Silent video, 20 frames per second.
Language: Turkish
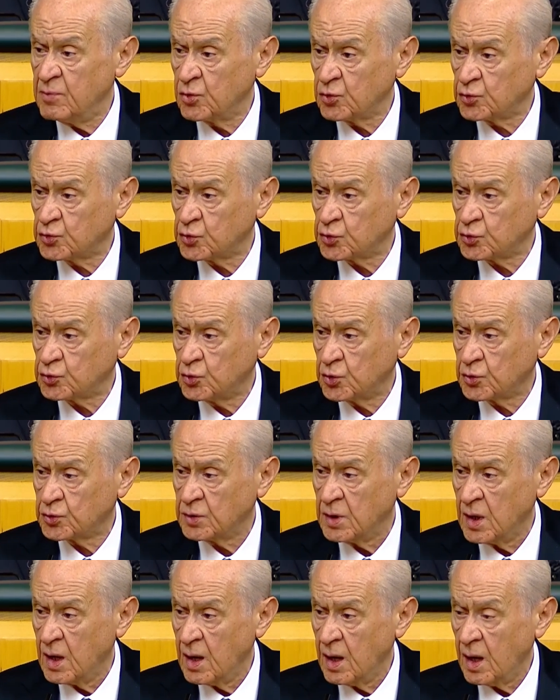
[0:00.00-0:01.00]
bir husustur.
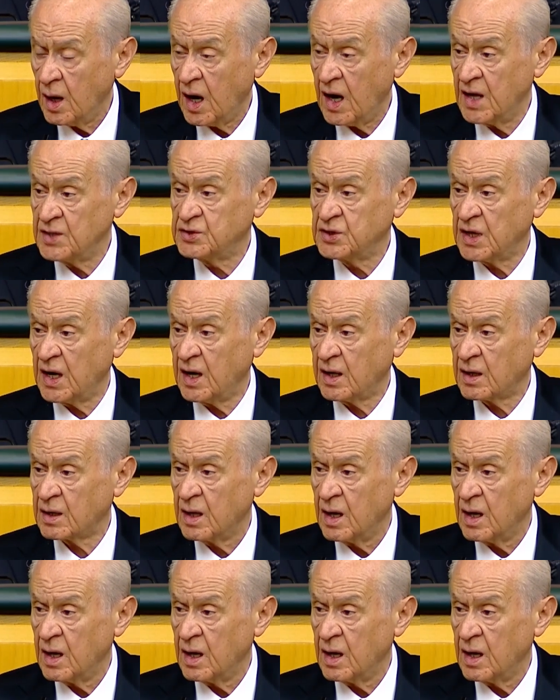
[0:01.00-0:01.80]
Ancak